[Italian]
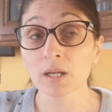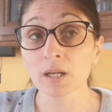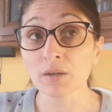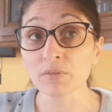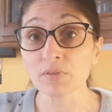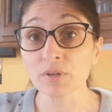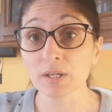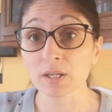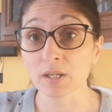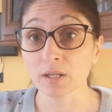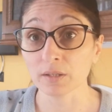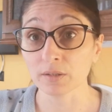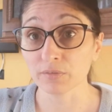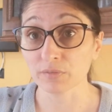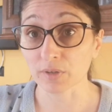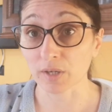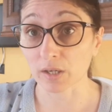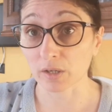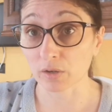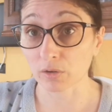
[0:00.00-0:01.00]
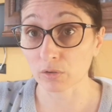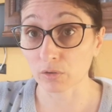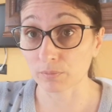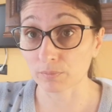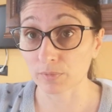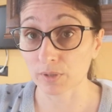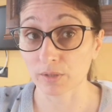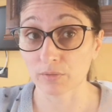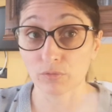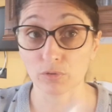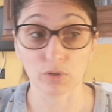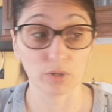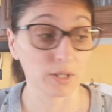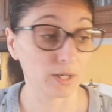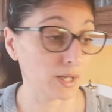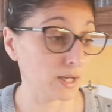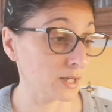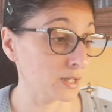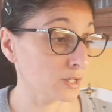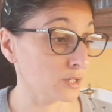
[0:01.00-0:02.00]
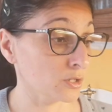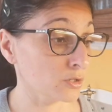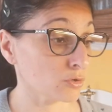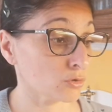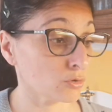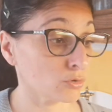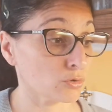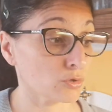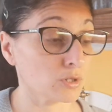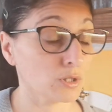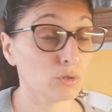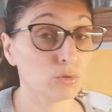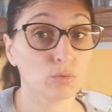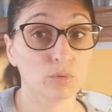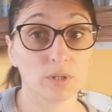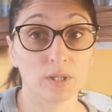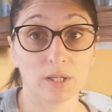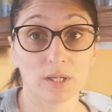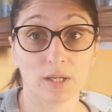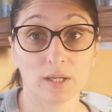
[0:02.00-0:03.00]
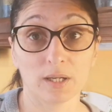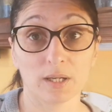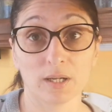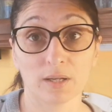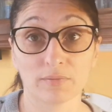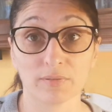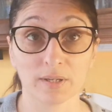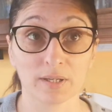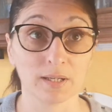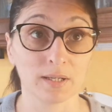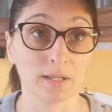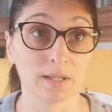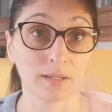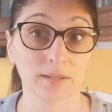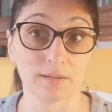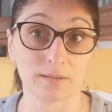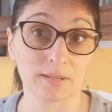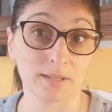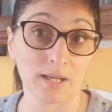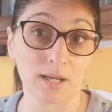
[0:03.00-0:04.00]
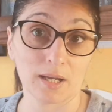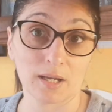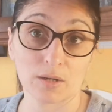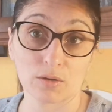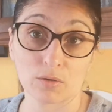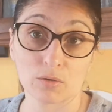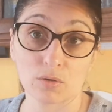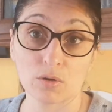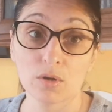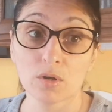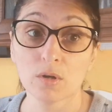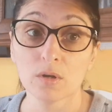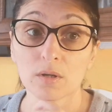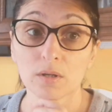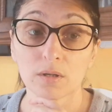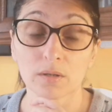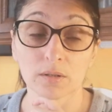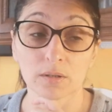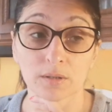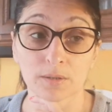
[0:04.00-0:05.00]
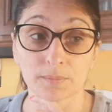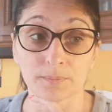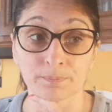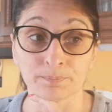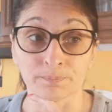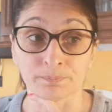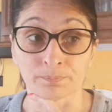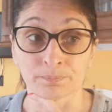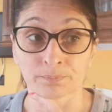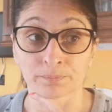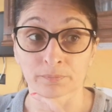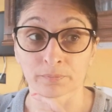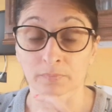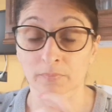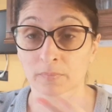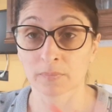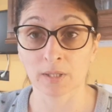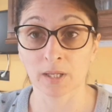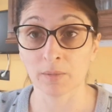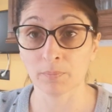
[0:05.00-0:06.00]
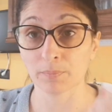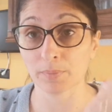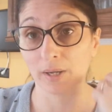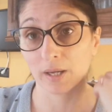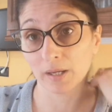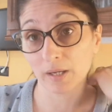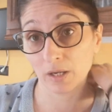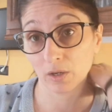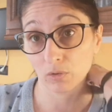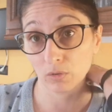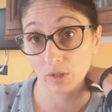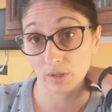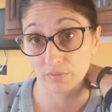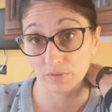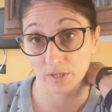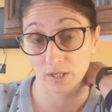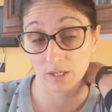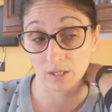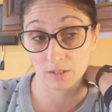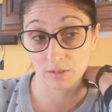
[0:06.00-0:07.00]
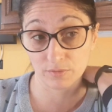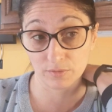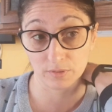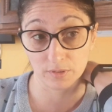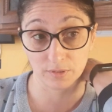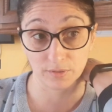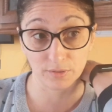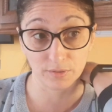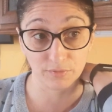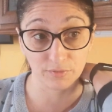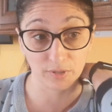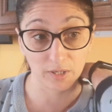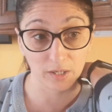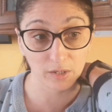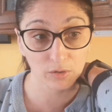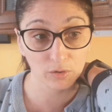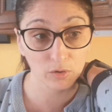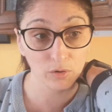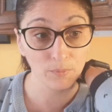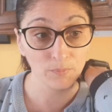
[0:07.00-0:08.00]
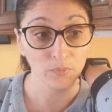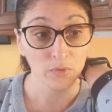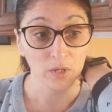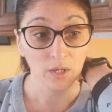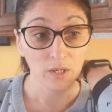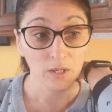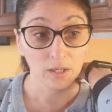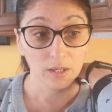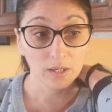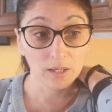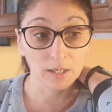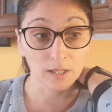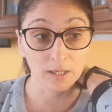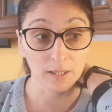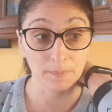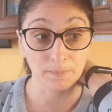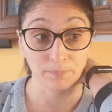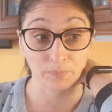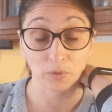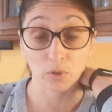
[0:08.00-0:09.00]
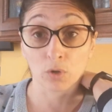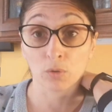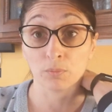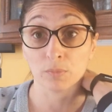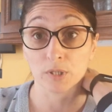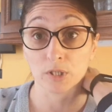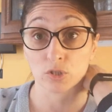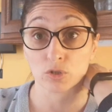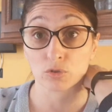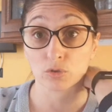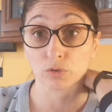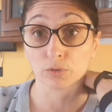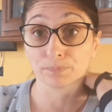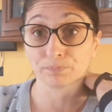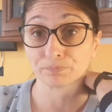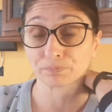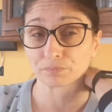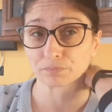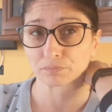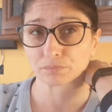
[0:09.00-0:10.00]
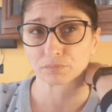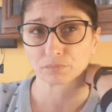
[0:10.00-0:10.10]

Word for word: la farina di farro e vorrei sostituire la farina zero eh, nel pane con la farina di, di farro e, ehm, ho messo